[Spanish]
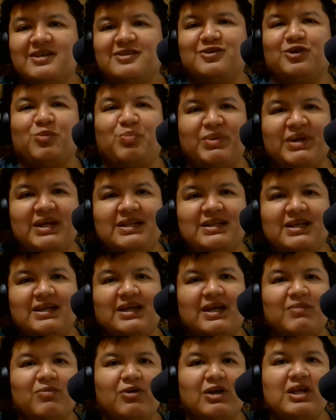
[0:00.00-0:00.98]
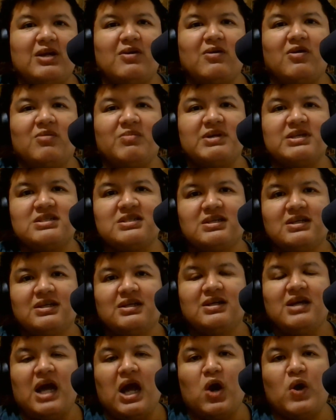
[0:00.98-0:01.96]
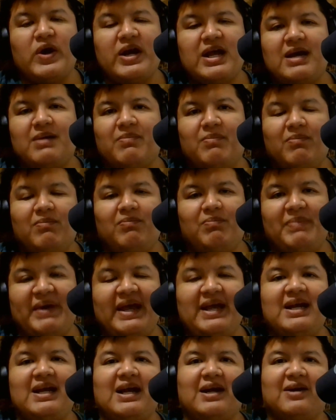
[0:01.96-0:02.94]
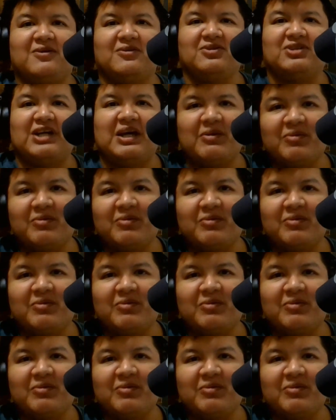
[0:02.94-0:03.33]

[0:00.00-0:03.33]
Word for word: sorprende que el Bolillo Gómez ahora venga contra